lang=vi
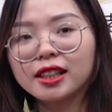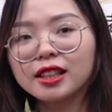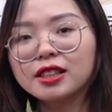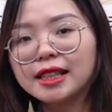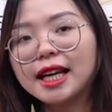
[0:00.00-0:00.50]

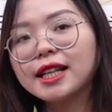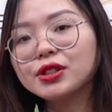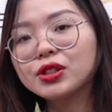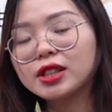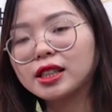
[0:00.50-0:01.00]

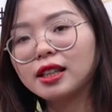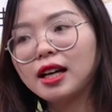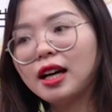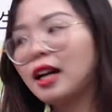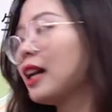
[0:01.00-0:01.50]
세주크
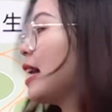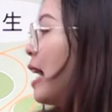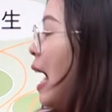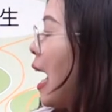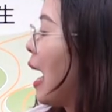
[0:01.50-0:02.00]

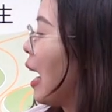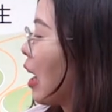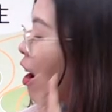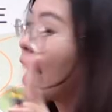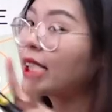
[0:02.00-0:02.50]
là
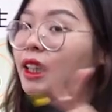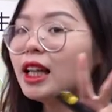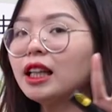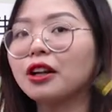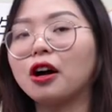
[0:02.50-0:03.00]
có hai nghĩa,
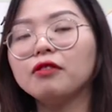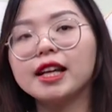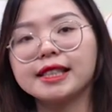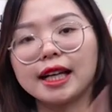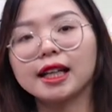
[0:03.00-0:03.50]
nói
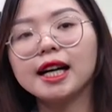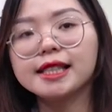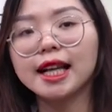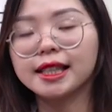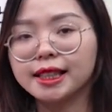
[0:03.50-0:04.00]
về trái cây
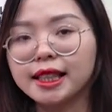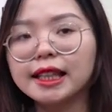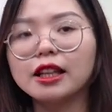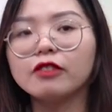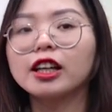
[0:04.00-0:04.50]
sẽ là
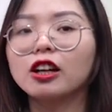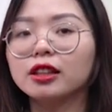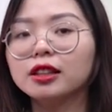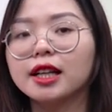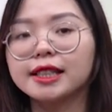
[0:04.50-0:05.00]
chín, nói về
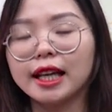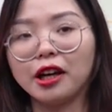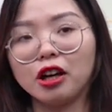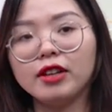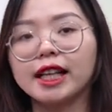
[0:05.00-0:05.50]
con người sẽ là
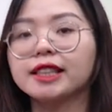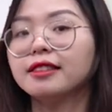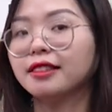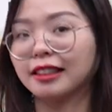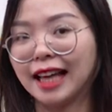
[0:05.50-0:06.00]
nói về cái sự
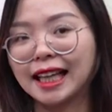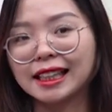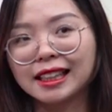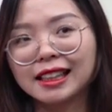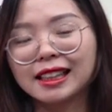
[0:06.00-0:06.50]
trưởng thành.
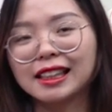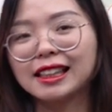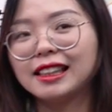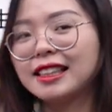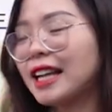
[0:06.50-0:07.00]

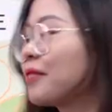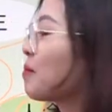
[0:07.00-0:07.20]
Được chưa?